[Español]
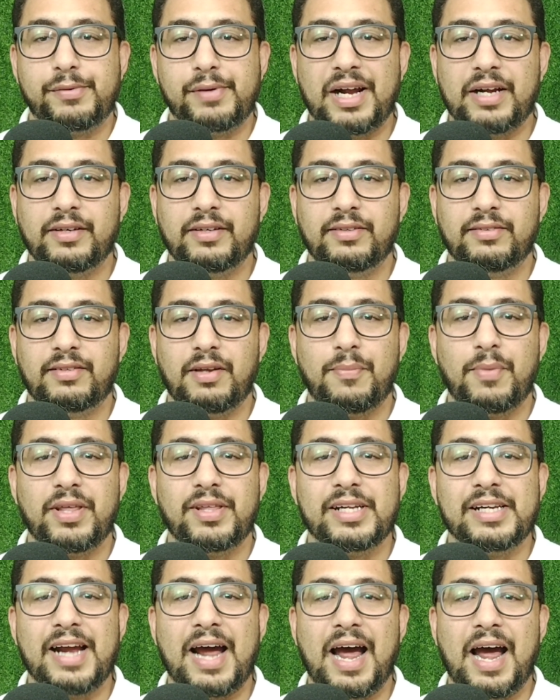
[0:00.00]
Ranking se
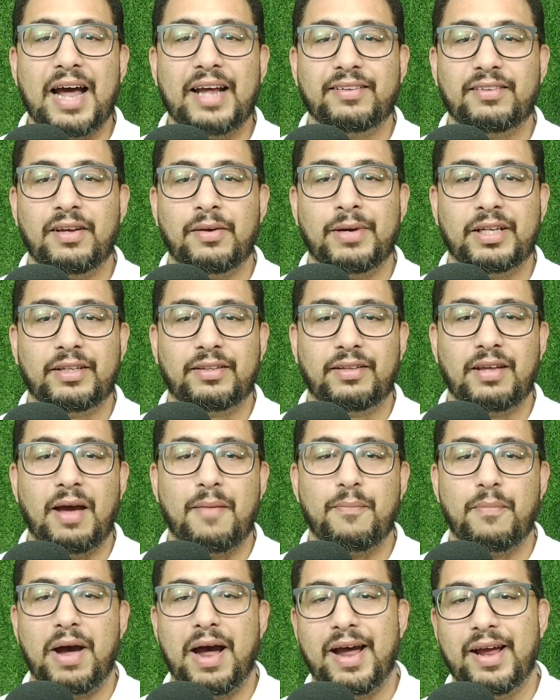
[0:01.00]
medirá a
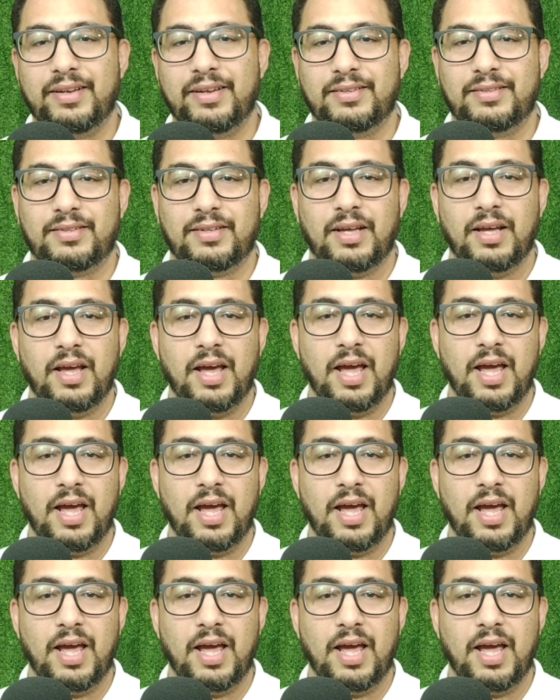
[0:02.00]
Sebastián Baez.